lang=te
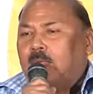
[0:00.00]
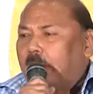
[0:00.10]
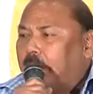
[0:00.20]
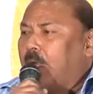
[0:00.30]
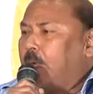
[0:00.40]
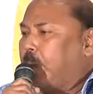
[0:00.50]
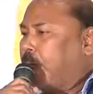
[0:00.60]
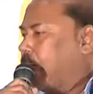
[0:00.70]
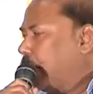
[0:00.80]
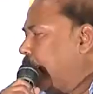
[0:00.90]
గట్టిగా
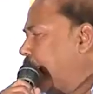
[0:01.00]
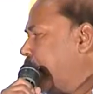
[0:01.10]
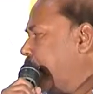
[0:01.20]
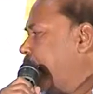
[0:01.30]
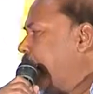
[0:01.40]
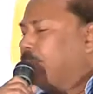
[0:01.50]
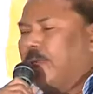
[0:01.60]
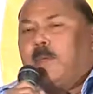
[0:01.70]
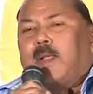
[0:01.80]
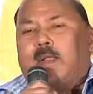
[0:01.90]
మాట్లాడితే
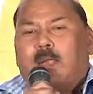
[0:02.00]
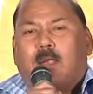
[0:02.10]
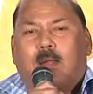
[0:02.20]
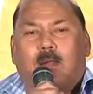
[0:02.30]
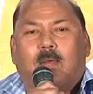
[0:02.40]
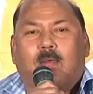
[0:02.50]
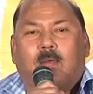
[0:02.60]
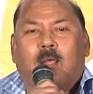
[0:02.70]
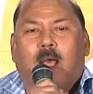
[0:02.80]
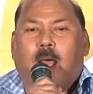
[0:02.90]
సినిమా థియేటర్లో
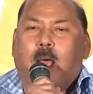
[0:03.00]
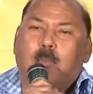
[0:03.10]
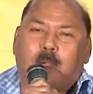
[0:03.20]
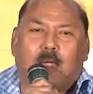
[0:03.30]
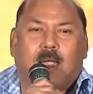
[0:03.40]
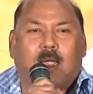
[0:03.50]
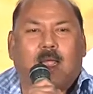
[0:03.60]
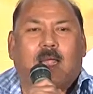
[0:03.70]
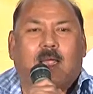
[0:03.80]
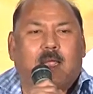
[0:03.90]
ఆపరేటరే
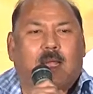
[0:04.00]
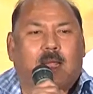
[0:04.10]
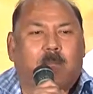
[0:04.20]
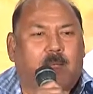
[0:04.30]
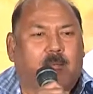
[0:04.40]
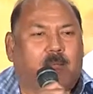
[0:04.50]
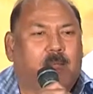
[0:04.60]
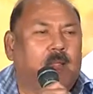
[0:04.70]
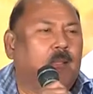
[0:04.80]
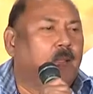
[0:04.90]
ఎడిటర్గా మారి
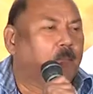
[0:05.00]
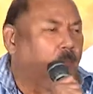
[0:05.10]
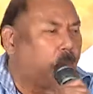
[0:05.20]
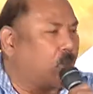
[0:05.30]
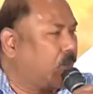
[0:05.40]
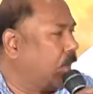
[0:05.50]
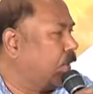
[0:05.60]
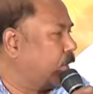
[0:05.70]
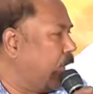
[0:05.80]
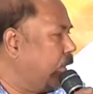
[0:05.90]
మూడో రీల
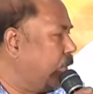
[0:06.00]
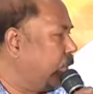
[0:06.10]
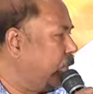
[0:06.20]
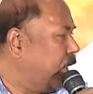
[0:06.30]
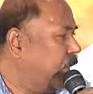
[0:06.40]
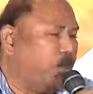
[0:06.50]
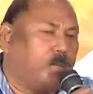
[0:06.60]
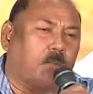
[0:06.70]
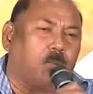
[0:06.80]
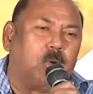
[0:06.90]
సాంగ్
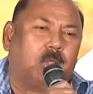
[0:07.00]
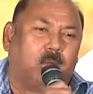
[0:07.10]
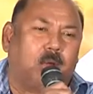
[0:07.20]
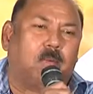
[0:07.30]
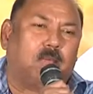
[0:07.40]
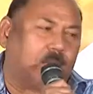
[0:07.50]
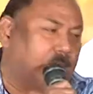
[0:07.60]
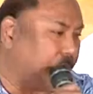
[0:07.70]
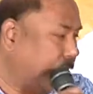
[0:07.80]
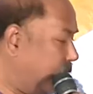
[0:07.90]
పదమూడో రీల్లో
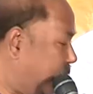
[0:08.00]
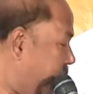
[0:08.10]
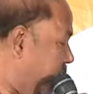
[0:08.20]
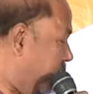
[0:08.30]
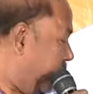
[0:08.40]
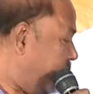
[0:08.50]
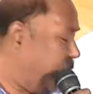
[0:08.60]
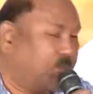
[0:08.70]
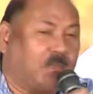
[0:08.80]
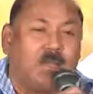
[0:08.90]
వేసేస్తాడు
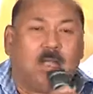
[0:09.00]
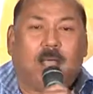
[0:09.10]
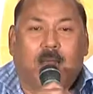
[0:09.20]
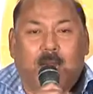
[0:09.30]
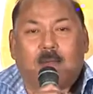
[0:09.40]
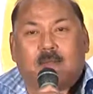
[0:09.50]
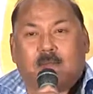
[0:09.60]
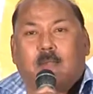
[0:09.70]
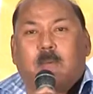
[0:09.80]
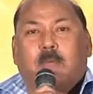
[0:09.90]
అలాంటి
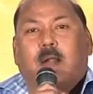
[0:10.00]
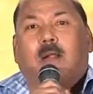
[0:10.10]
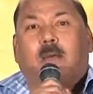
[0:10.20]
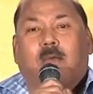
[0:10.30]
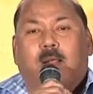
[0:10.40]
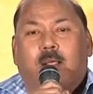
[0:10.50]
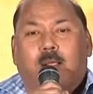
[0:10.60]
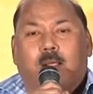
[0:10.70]
సందర్భాల్లో ఉన్న